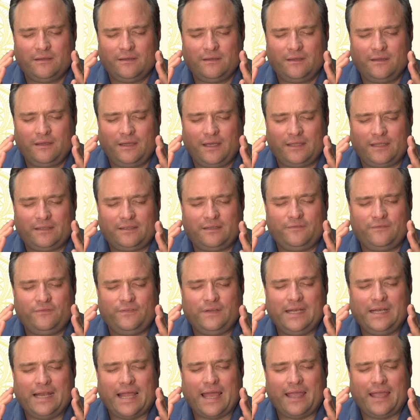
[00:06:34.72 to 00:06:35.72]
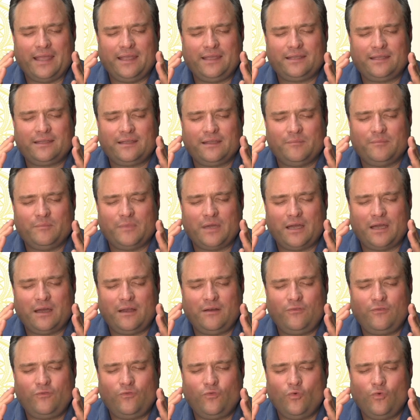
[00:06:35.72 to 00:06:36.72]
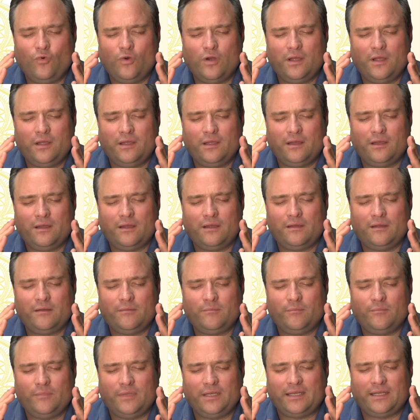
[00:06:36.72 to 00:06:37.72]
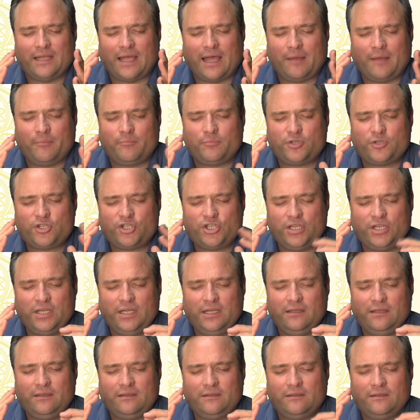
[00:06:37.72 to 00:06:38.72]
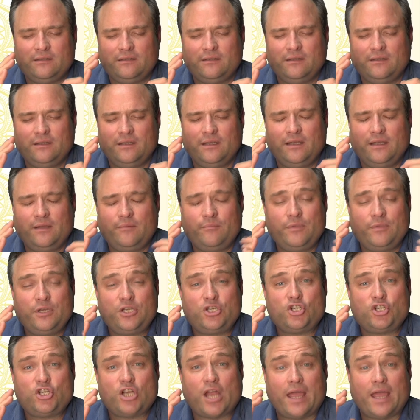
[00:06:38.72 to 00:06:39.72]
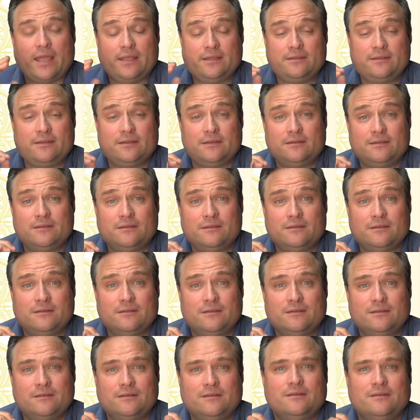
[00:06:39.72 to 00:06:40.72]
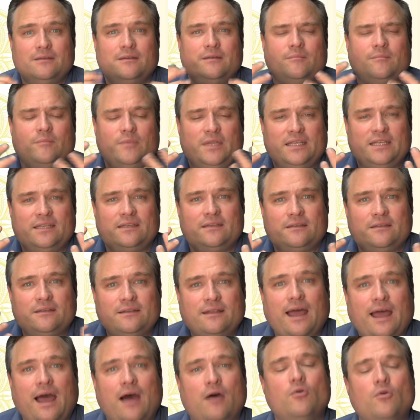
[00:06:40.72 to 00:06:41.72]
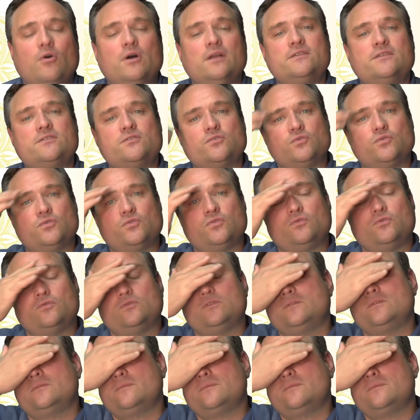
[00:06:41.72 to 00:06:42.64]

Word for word: hatte vielleicht einmal vorher mit Abschied, mit Scheitern, mit Trauer zu tun.